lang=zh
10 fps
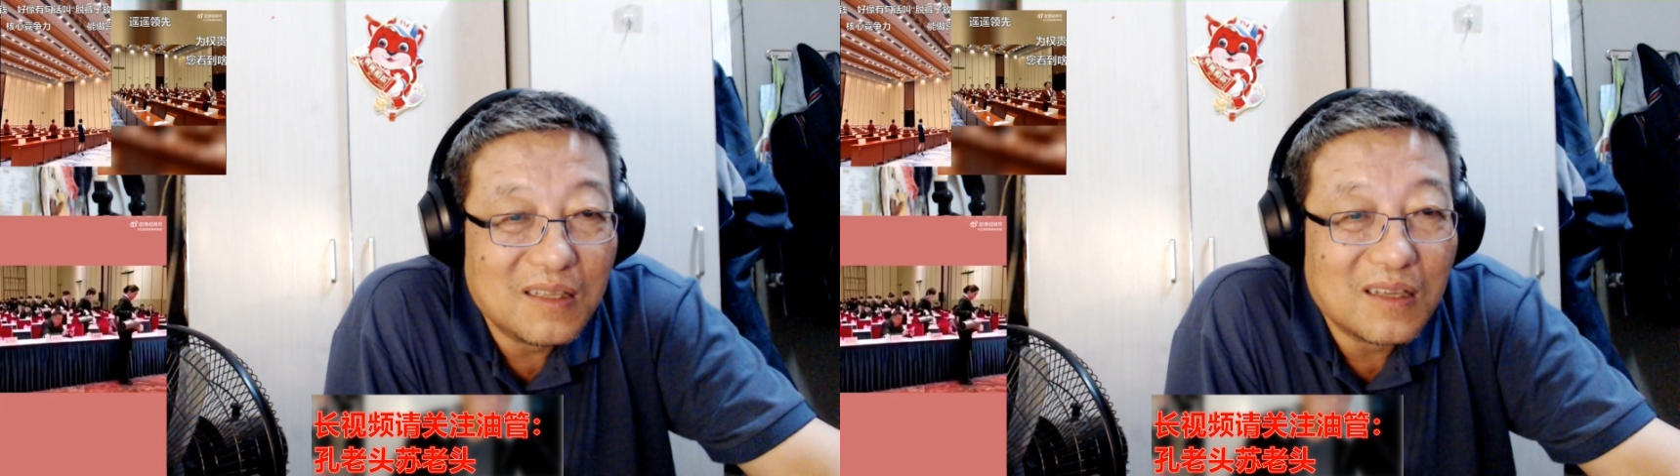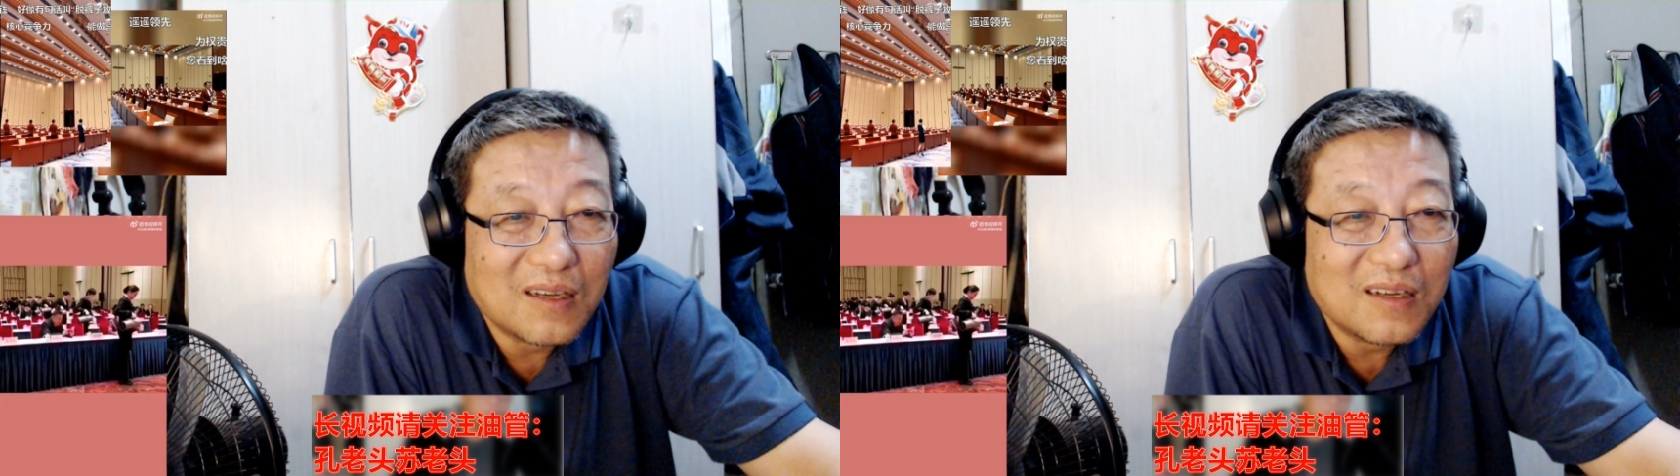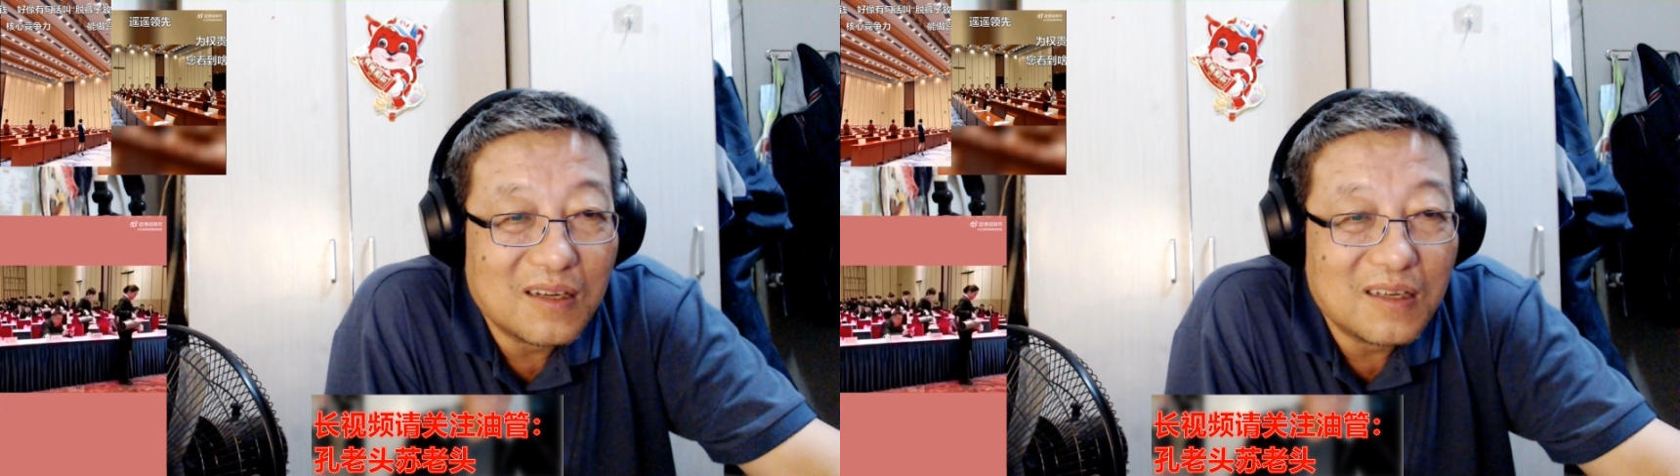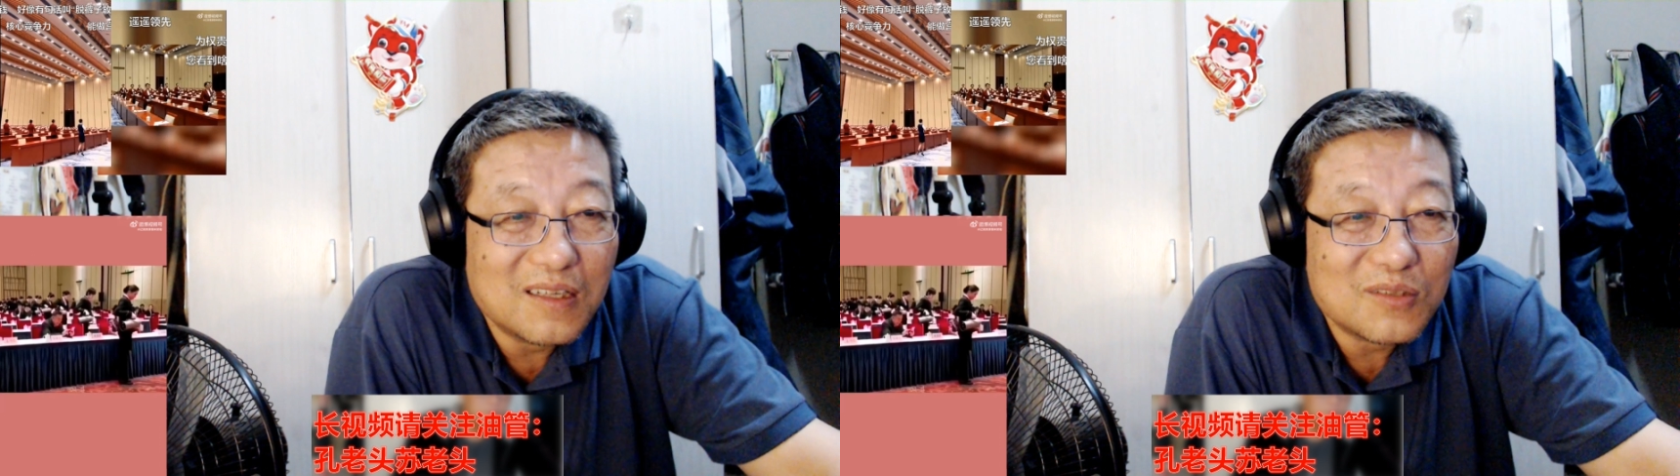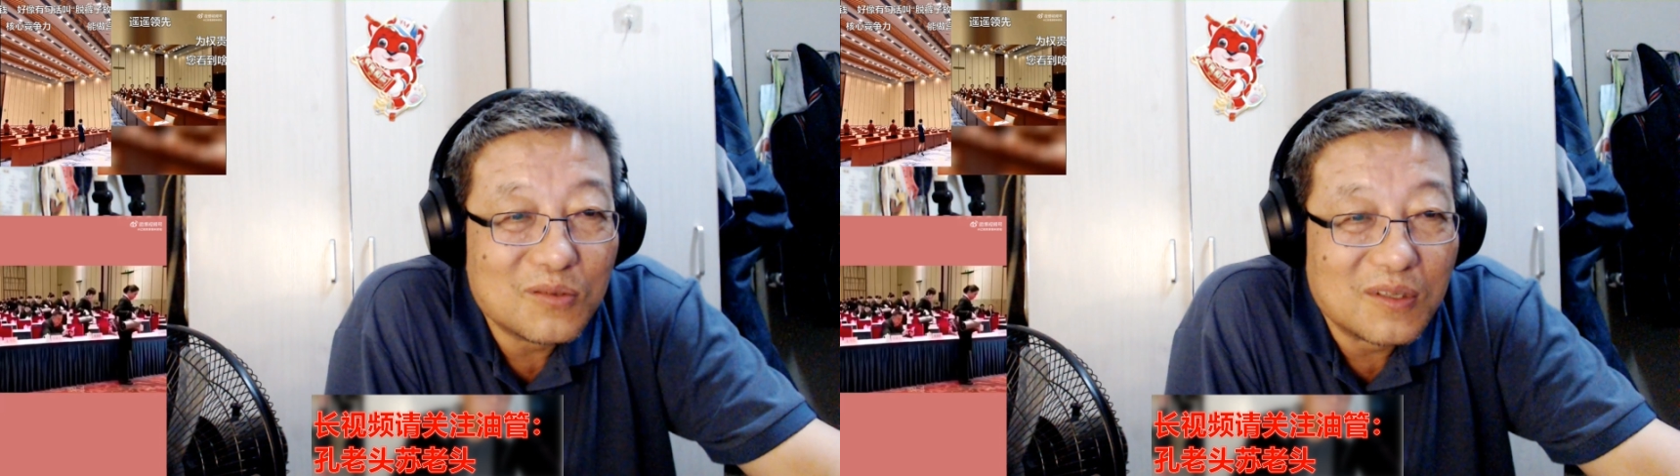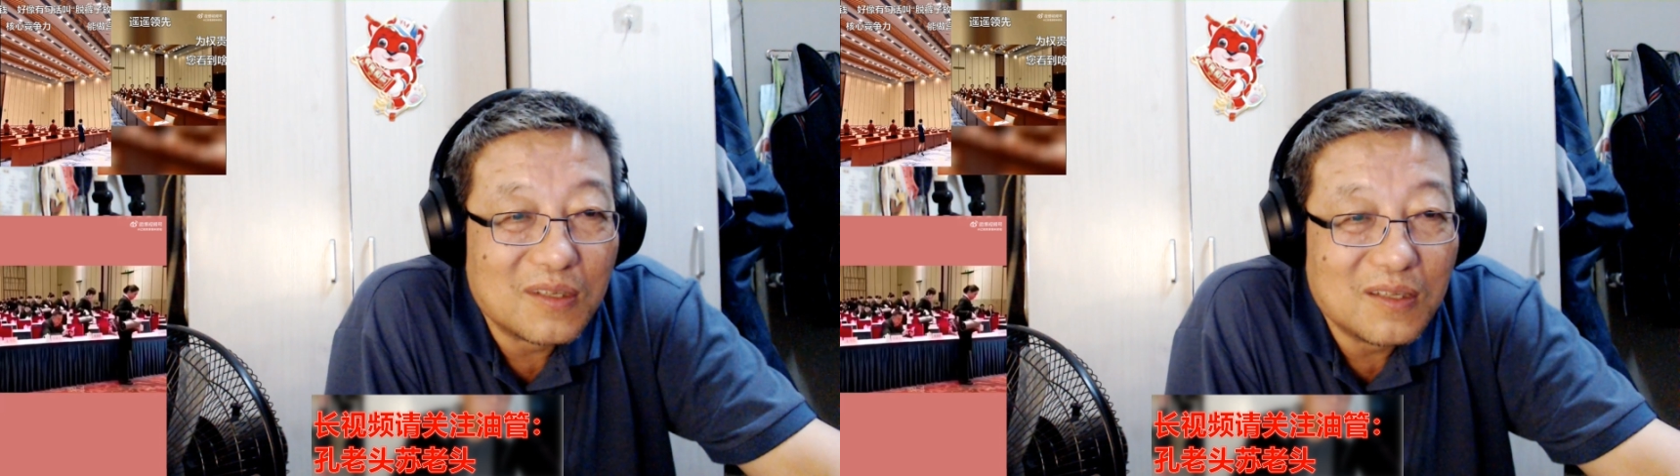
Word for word: 定要喝热水？